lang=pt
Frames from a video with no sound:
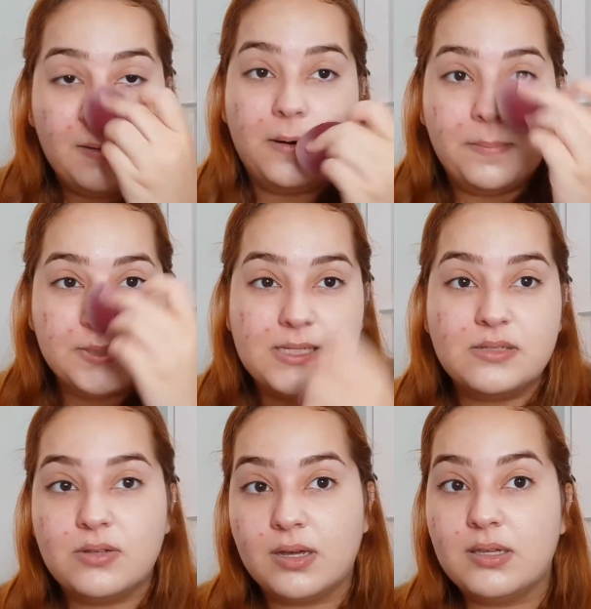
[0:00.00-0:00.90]
Ó, passei
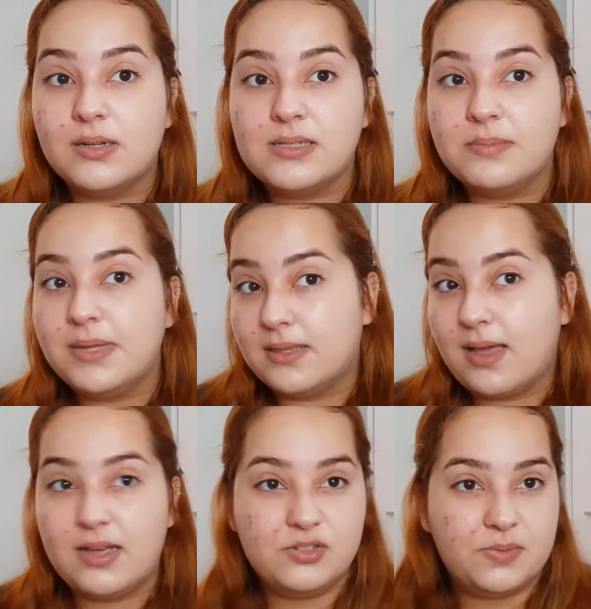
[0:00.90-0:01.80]
só aqui nessa
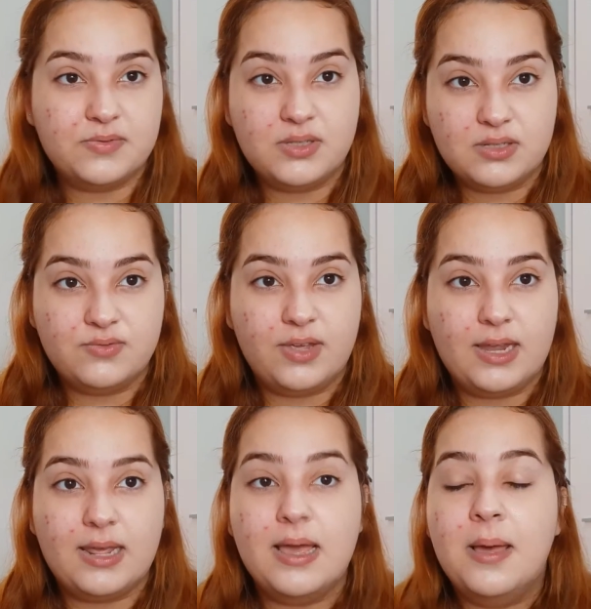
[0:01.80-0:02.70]
metade pra vocês
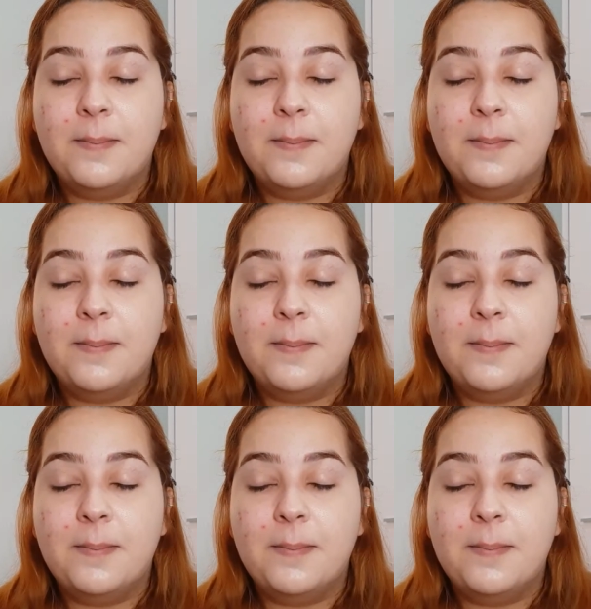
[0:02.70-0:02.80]
verem.